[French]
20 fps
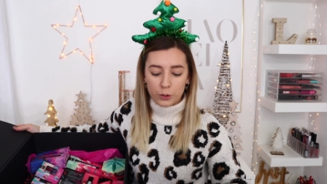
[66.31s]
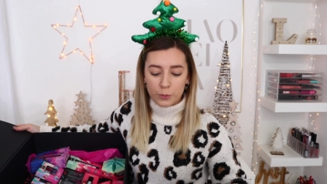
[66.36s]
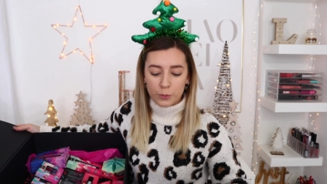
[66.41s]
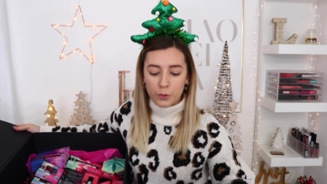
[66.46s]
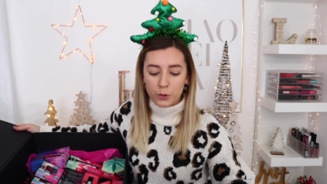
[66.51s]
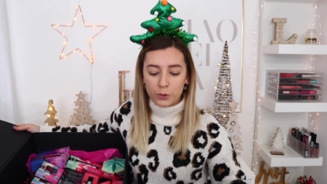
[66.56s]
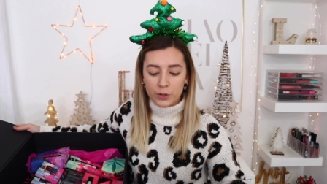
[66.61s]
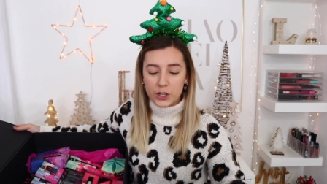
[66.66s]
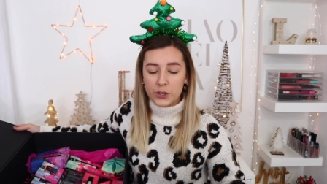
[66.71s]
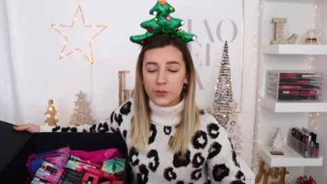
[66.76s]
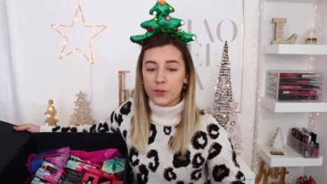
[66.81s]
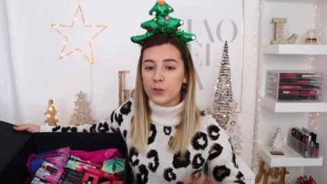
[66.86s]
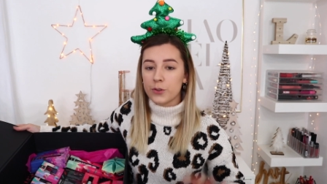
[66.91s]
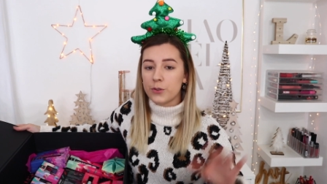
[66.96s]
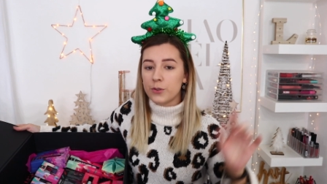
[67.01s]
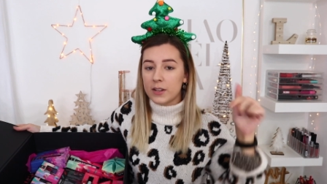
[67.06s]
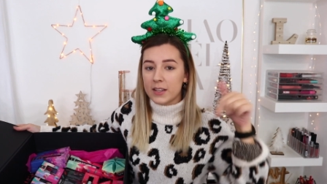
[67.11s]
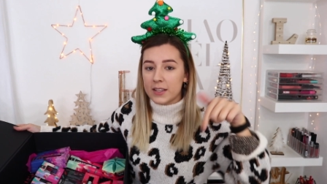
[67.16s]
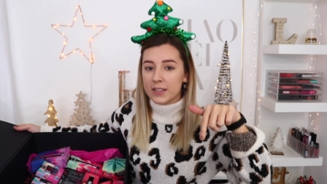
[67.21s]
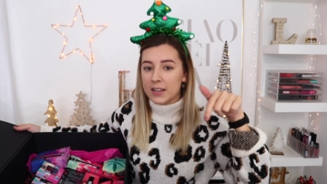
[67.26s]
de produits que je vais
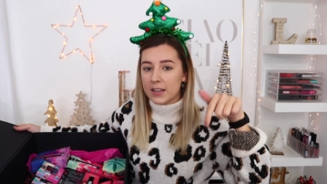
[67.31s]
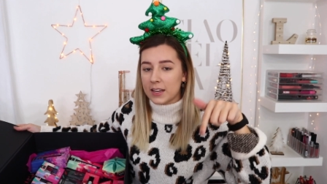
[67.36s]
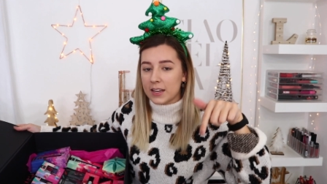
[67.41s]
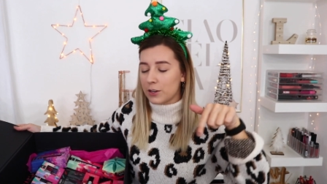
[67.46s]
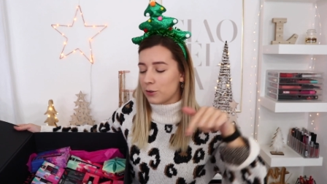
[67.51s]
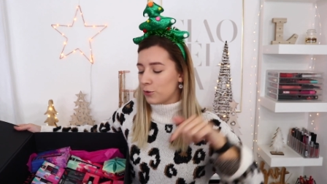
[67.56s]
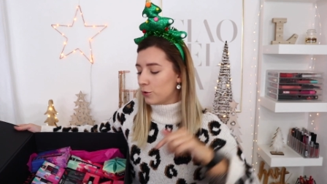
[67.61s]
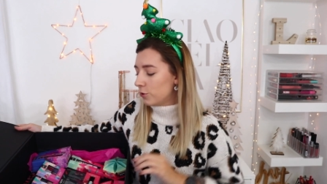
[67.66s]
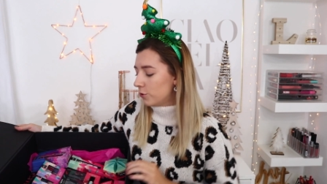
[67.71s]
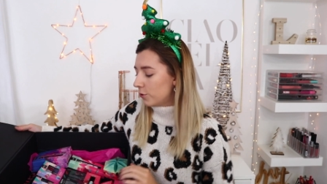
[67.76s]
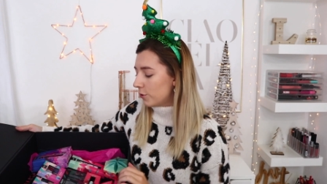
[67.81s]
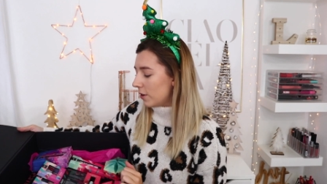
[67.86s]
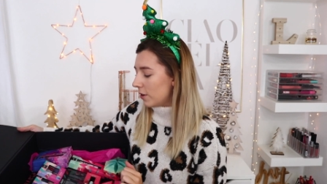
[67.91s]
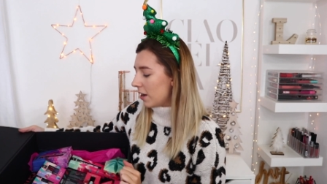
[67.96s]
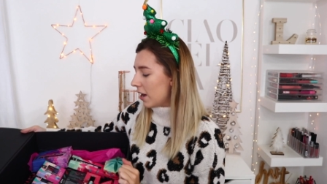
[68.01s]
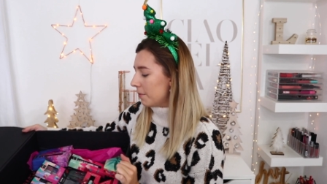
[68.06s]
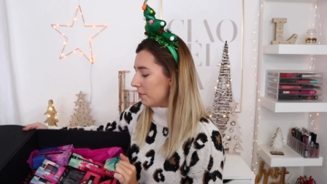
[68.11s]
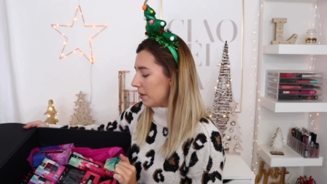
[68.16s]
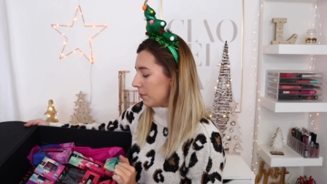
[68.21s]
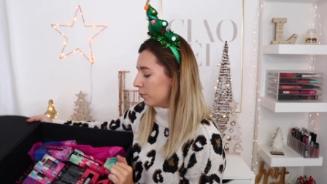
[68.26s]
utiliser juste
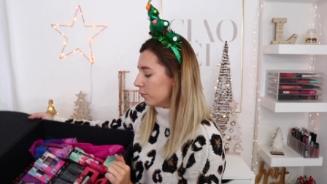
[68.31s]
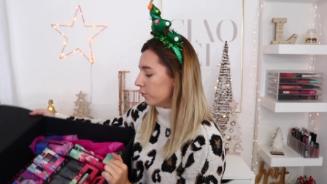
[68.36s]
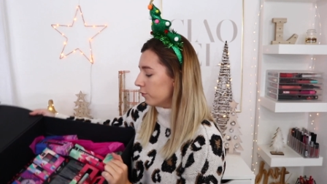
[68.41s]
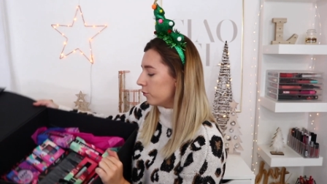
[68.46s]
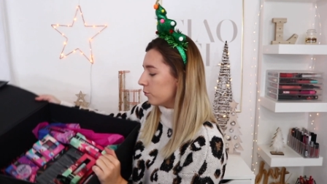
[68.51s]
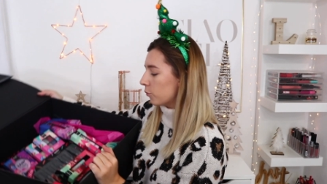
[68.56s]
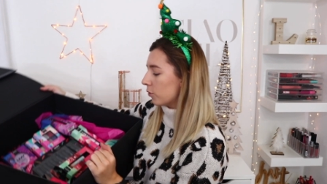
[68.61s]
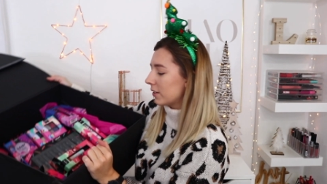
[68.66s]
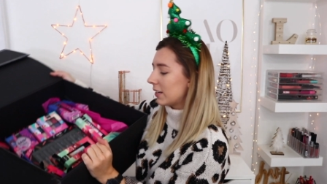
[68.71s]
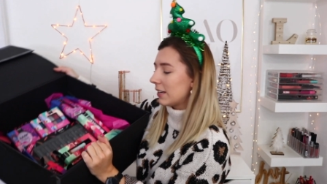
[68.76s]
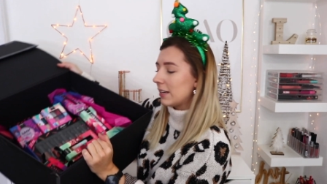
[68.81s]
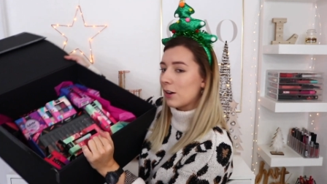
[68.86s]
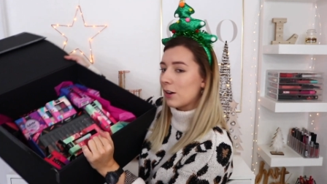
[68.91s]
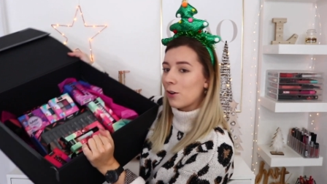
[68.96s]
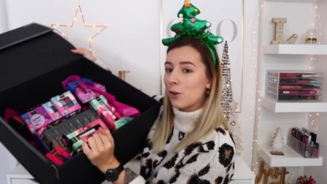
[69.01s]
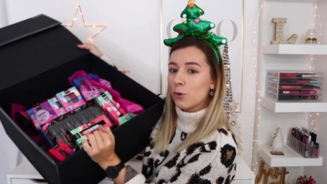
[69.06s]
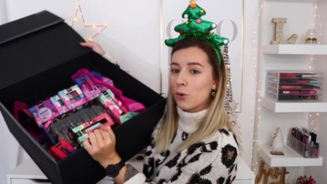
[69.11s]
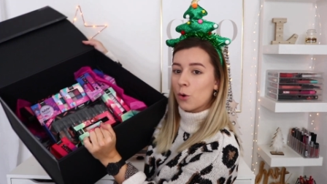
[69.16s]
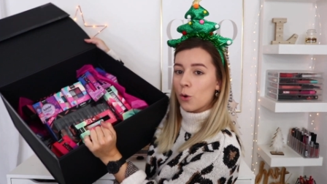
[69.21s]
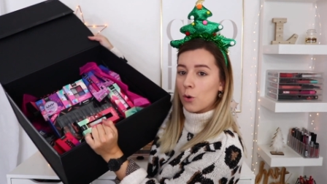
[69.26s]
là mais pour vous montrer
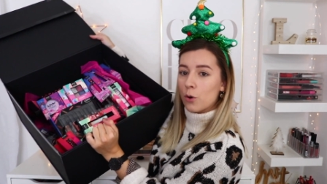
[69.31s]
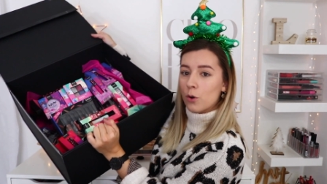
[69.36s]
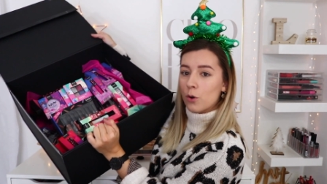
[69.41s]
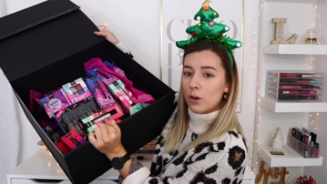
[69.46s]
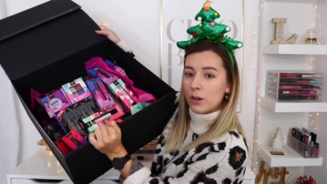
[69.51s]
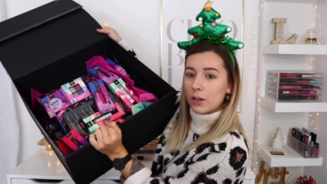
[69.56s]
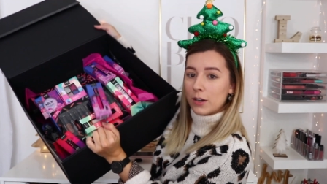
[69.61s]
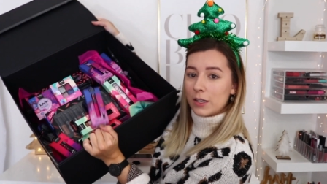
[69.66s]
en gros